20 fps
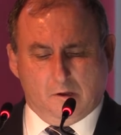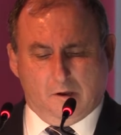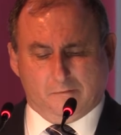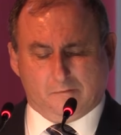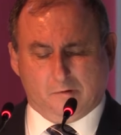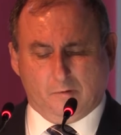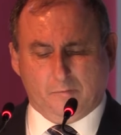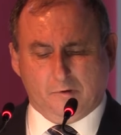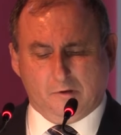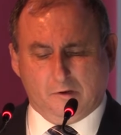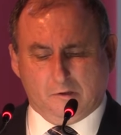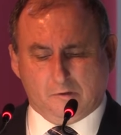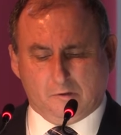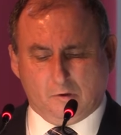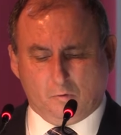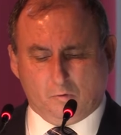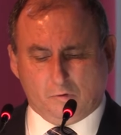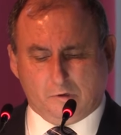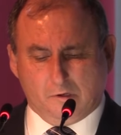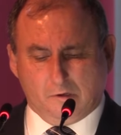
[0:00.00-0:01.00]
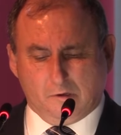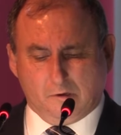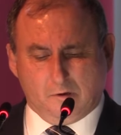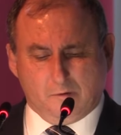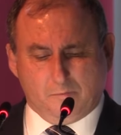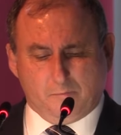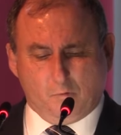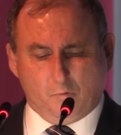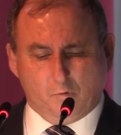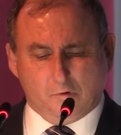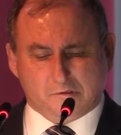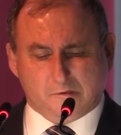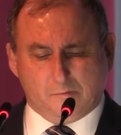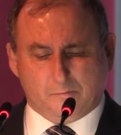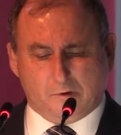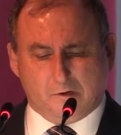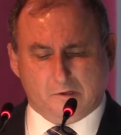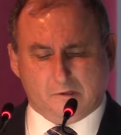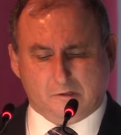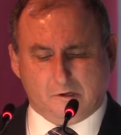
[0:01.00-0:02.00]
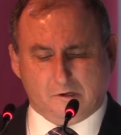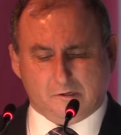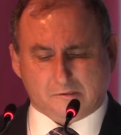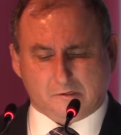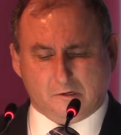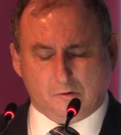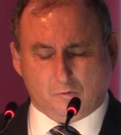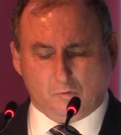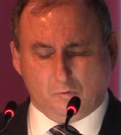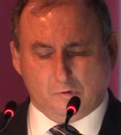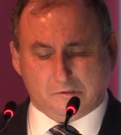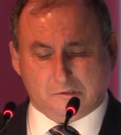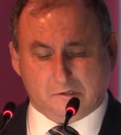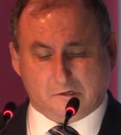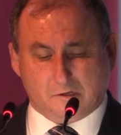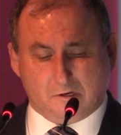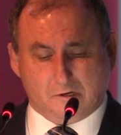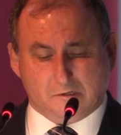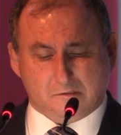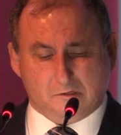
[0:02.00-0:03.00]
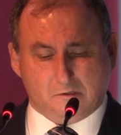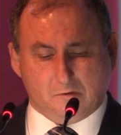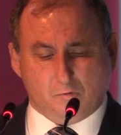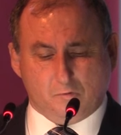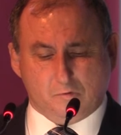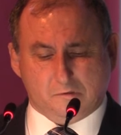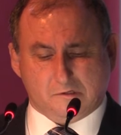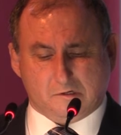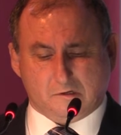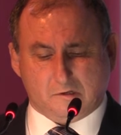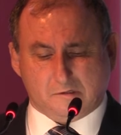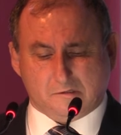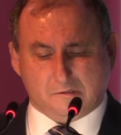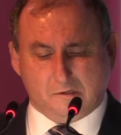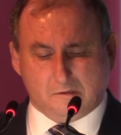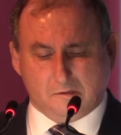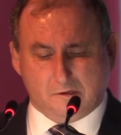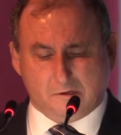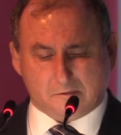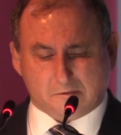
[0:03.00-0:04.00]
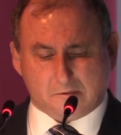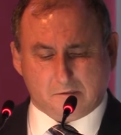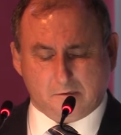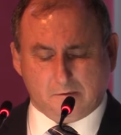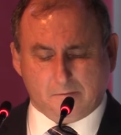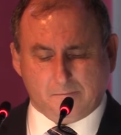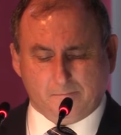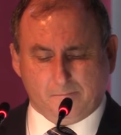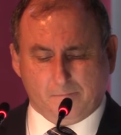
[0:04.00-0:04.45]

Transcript: автомобильной дороги по улице Пролетарской от улицы Красной до улицы Краснодарской